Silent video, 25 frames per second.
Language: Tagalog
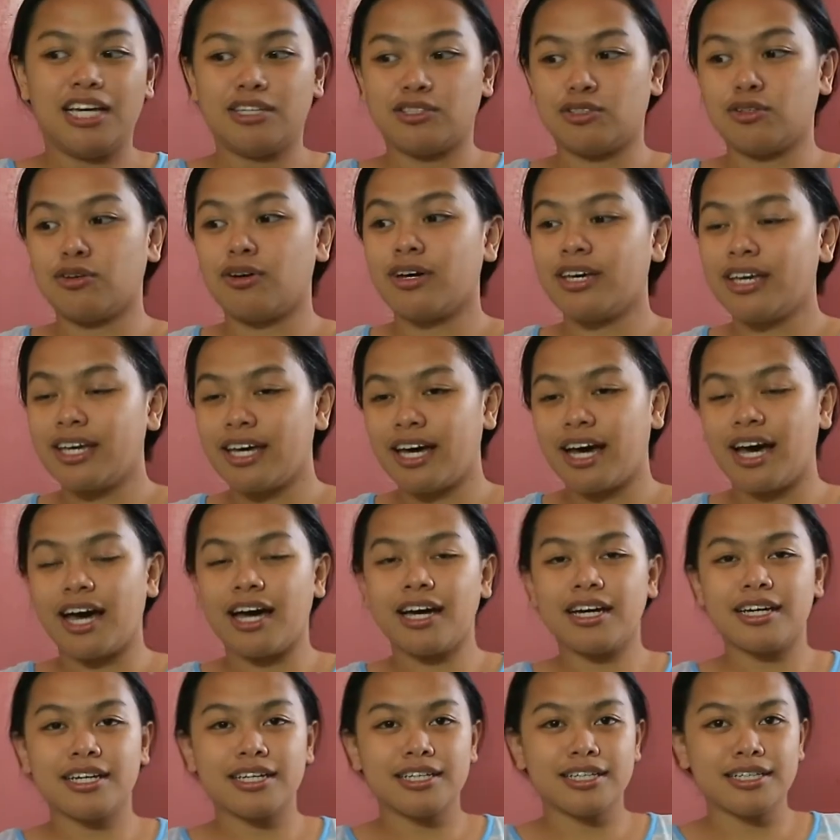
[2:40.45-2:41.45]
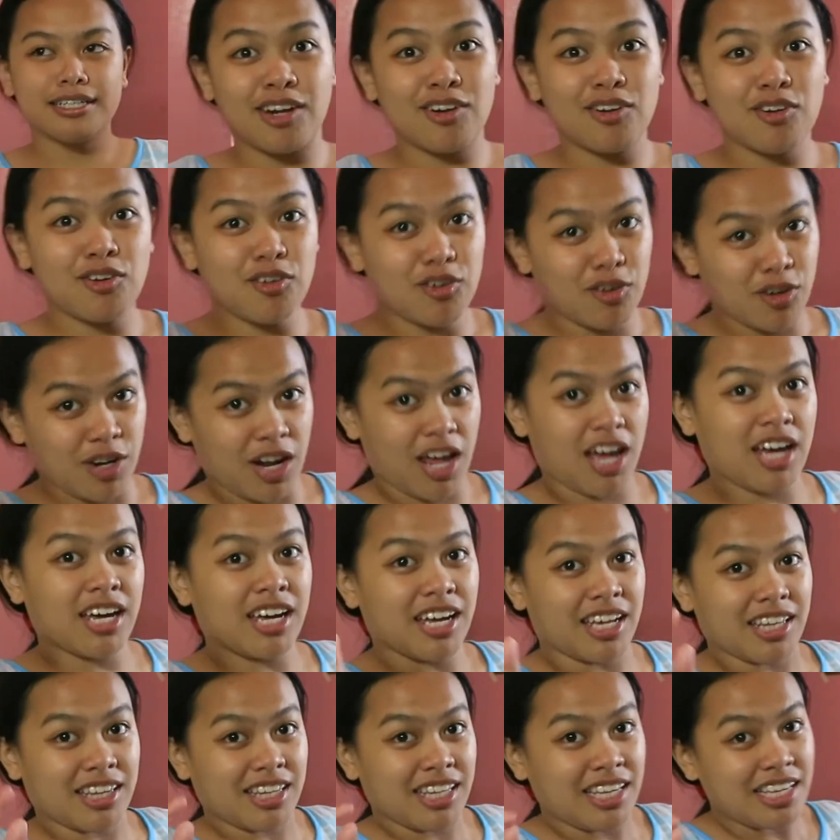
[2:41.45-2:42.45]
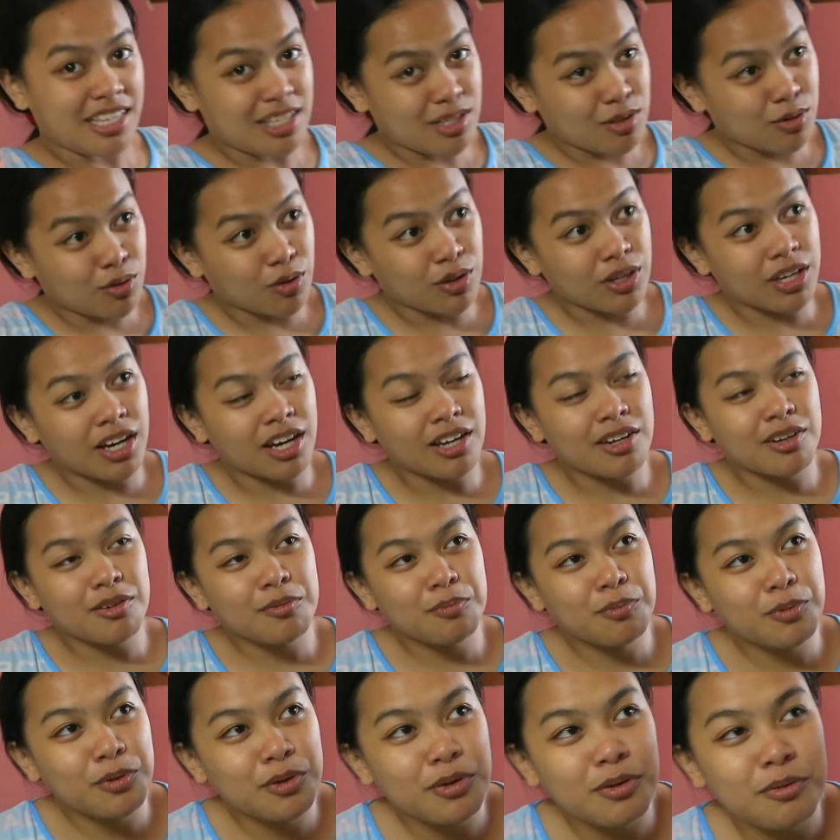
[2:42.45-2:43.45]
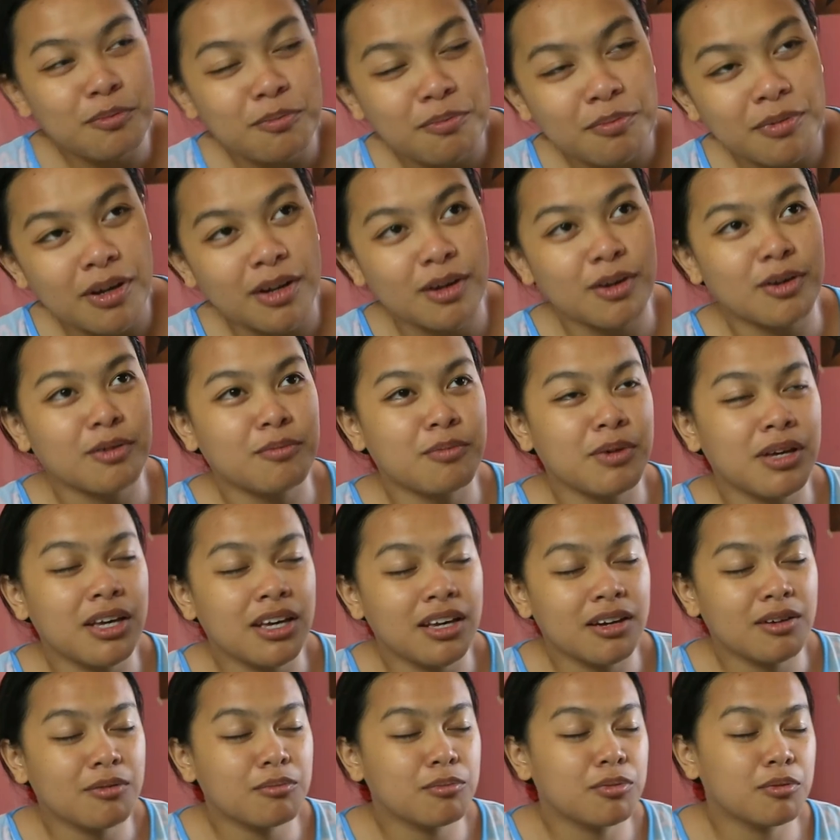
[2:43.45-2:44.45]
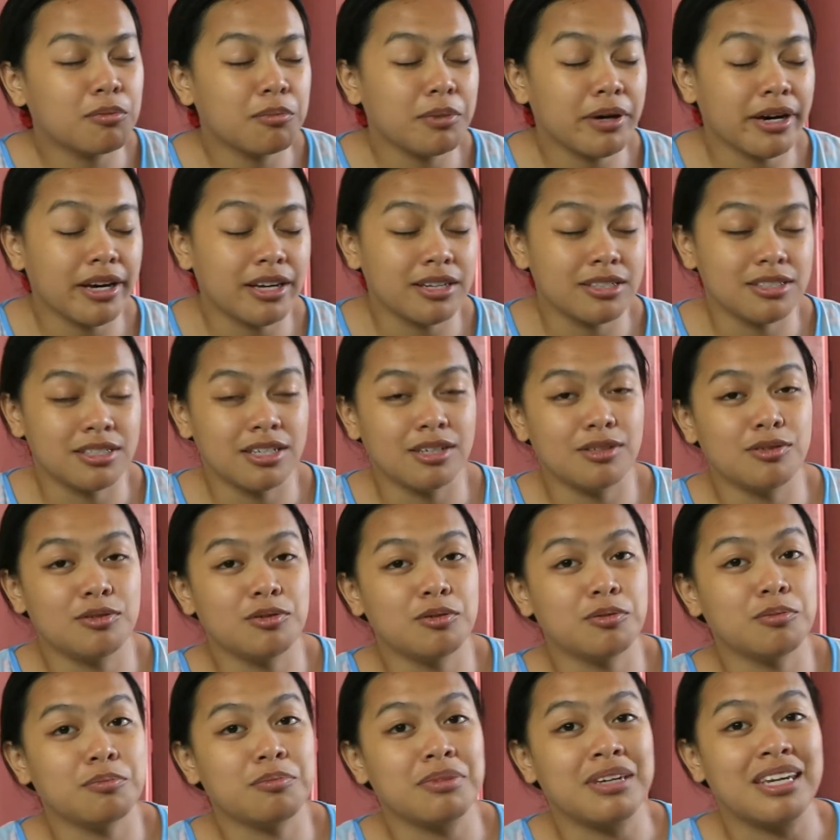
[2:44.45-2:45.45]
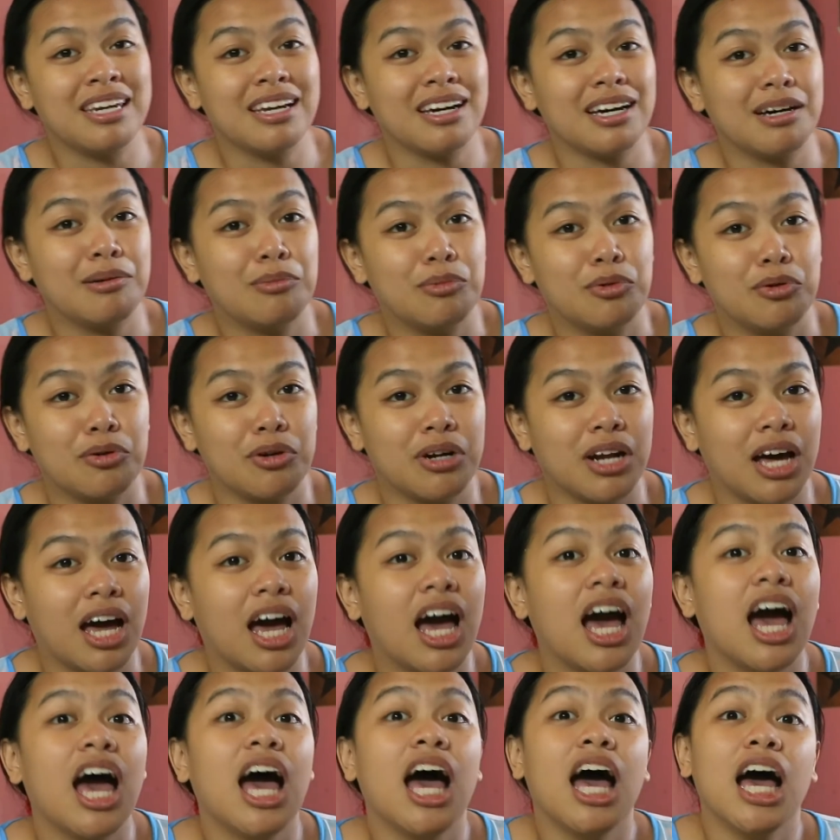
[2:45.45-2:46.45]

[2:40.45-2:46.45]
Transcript: So, kaya, ang tinanong ko na agad is, kuya, ano po yung, ano, mayroon po ba kayo dyan yung pinakamura?